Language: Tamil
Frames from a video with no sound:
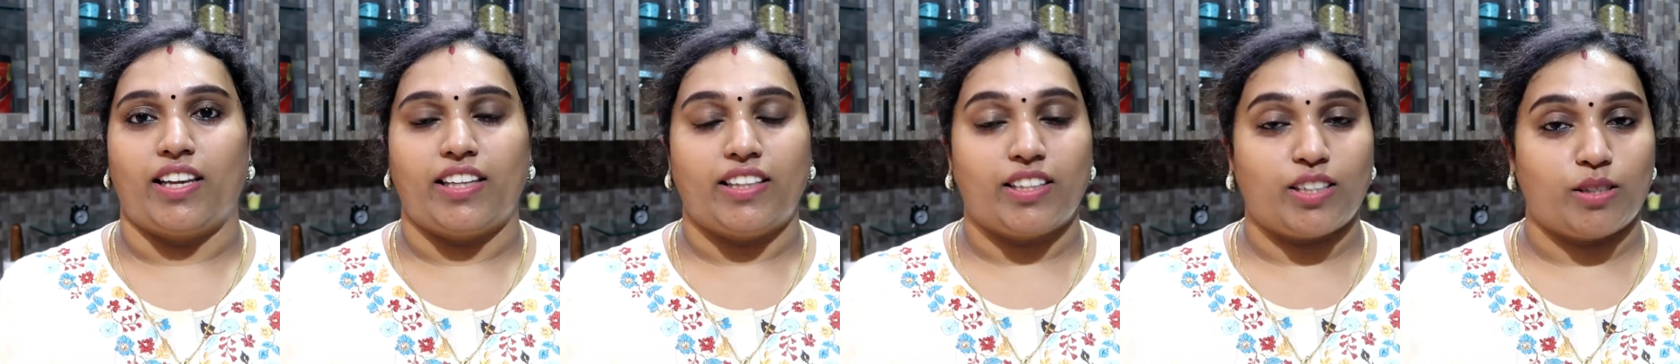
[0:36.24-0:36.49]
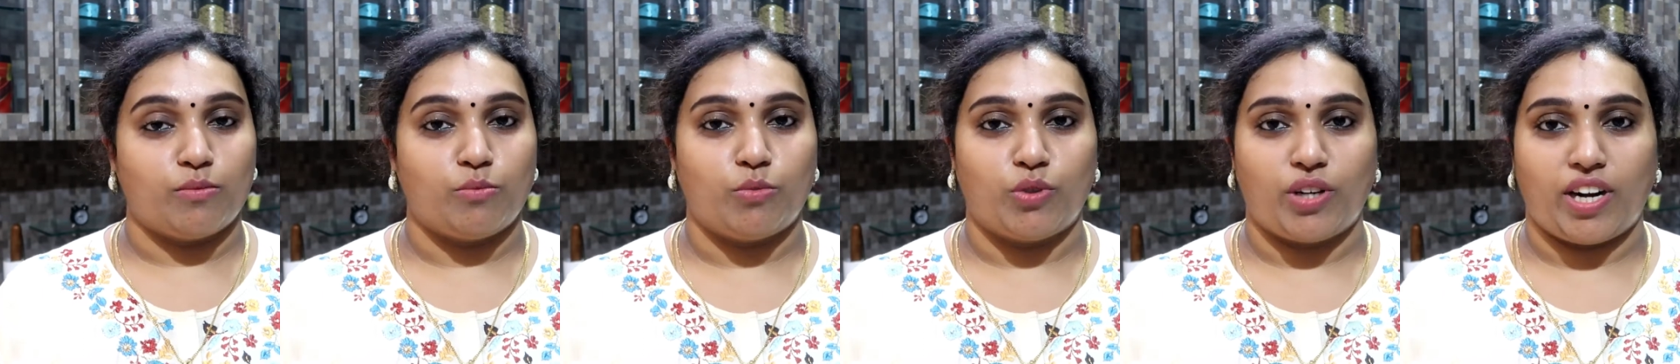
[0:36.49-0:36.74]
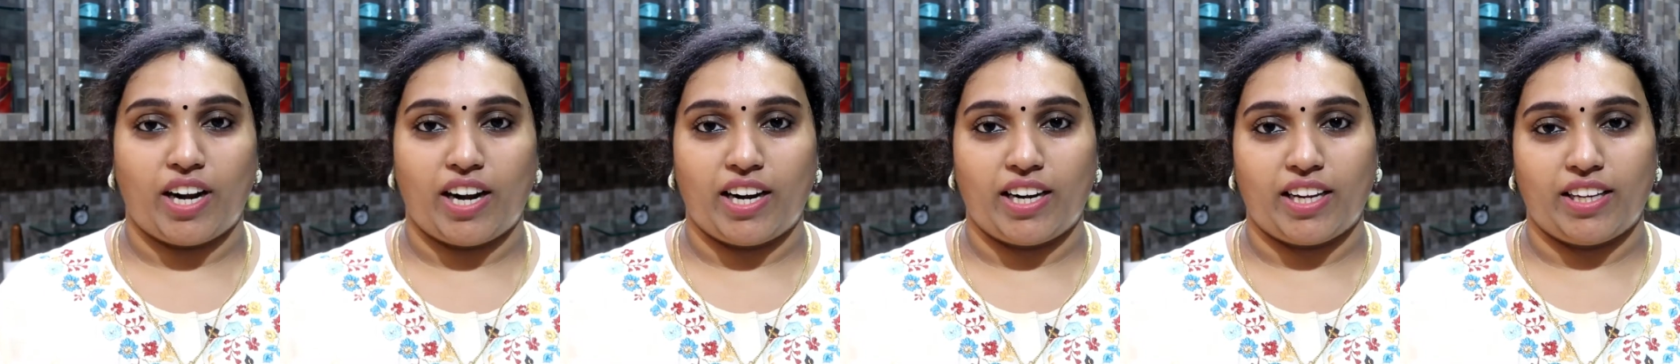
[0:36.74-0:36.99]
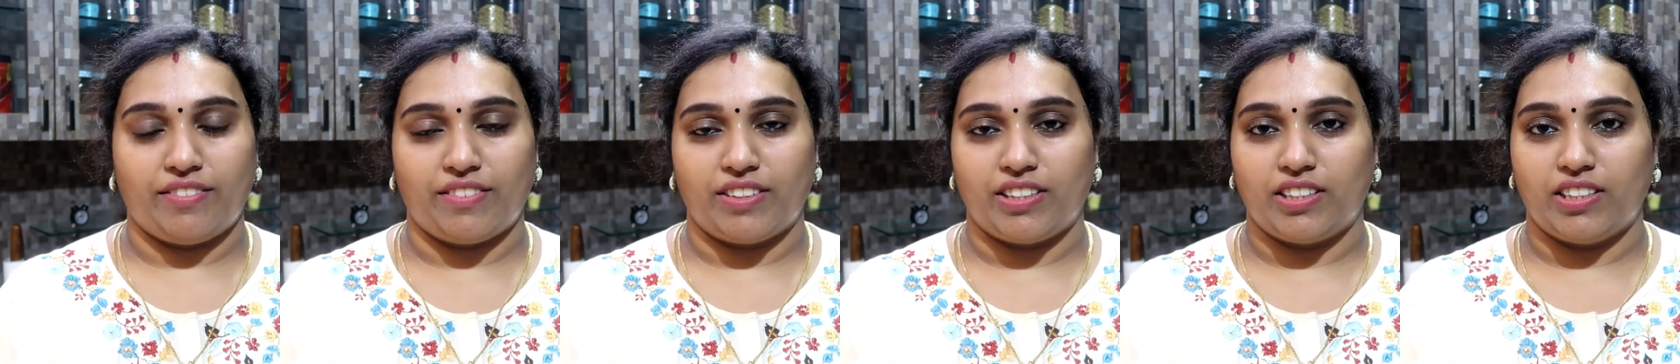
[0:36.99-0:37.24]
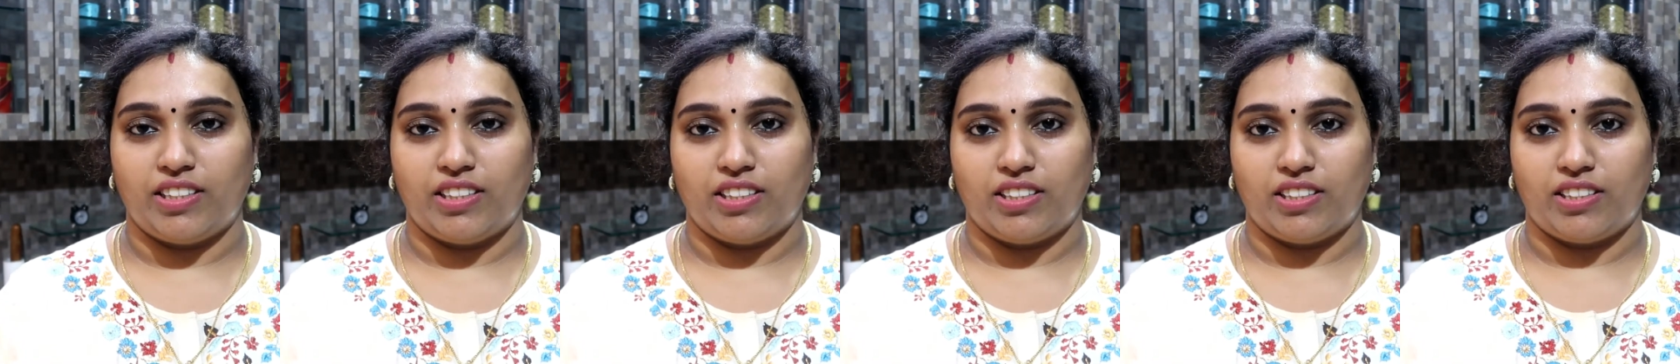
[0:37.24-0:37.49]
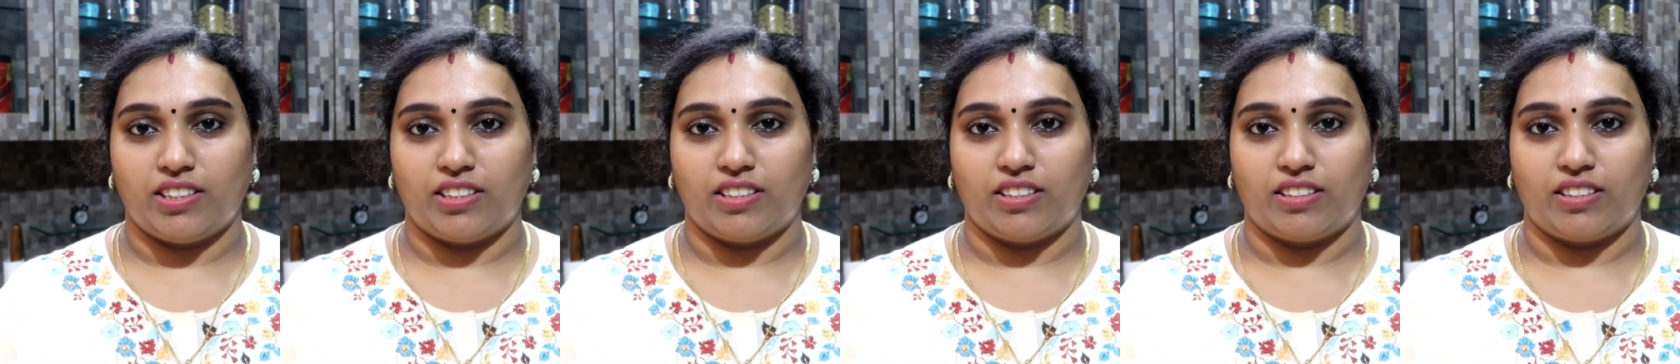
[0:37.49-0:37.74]
இதுக்கு முன்னாடி வந்து
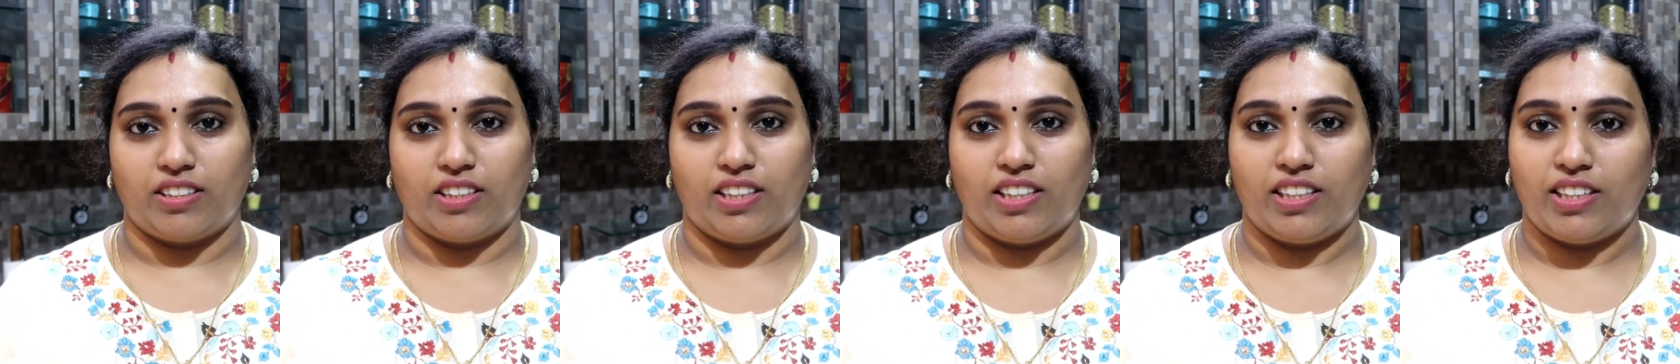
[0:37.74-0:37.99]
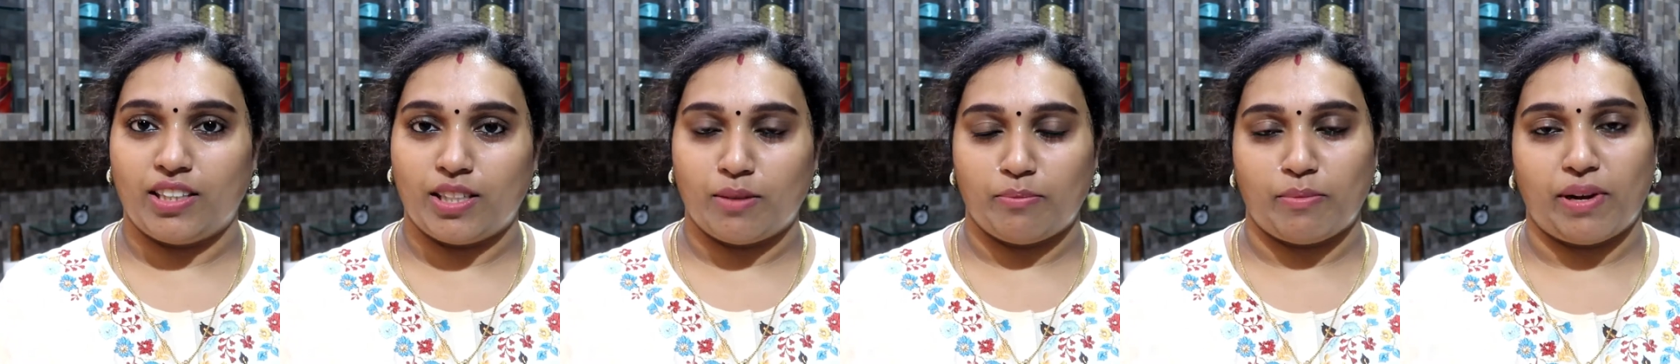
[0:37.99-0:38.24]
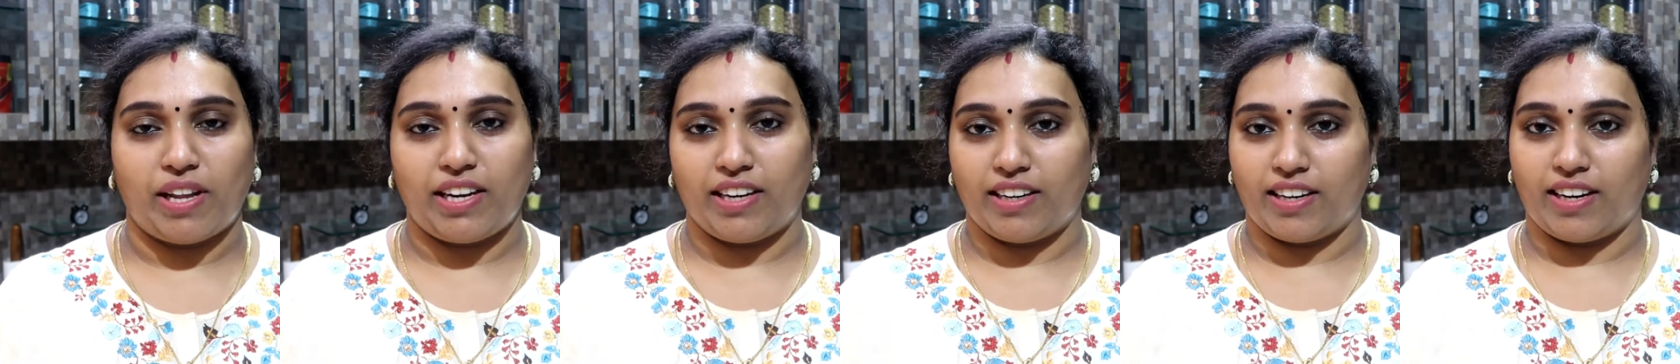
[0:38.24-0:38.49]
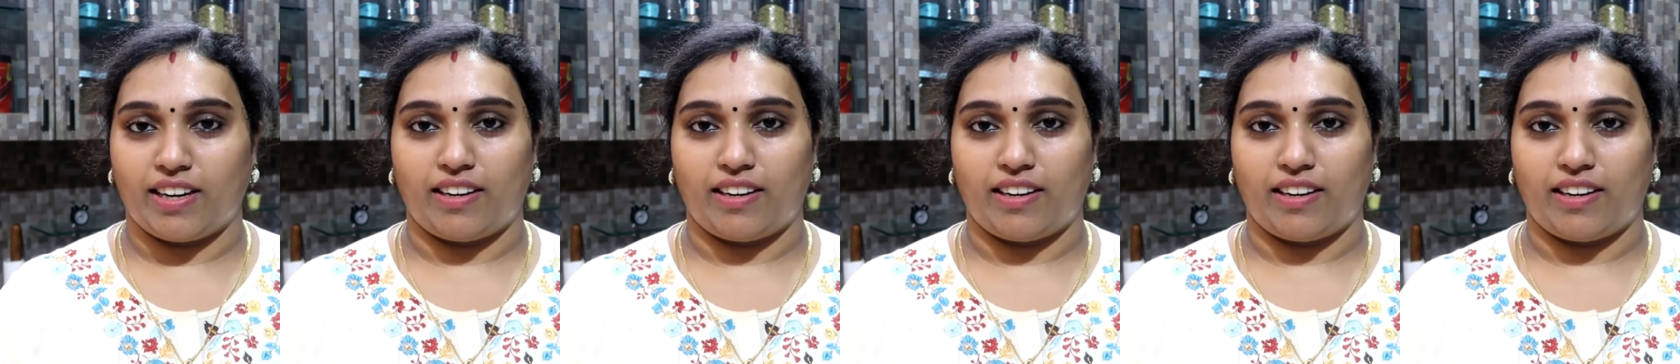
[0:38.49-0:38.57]
இந்த மாதிரி